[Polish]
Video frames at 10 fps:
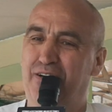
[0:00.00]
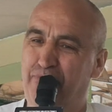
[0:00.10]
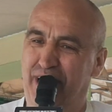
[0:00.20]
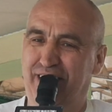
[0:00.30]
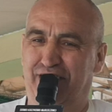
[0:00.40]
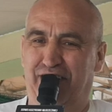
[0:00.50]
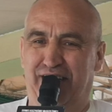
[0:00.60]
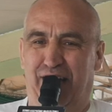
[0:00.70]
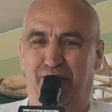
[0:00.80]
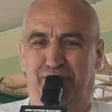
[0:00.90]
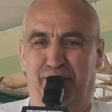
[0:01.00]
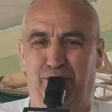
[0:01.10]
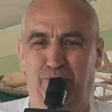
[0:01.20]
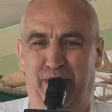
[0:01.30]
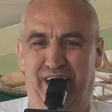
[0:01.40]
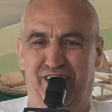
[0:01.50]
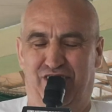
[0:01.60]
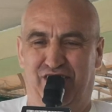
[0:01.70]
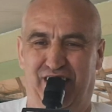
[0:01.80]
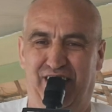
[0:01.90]
Będzie się działo w tej grupie
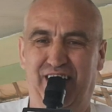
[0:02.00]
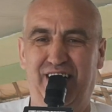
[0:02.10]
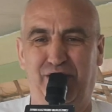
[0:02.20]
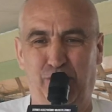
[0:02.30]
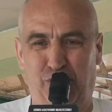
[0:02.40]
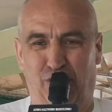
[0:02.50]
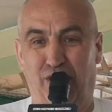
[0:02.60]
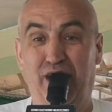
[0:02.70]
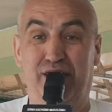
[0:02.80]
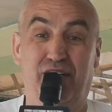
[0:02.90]
jeszcze dużo.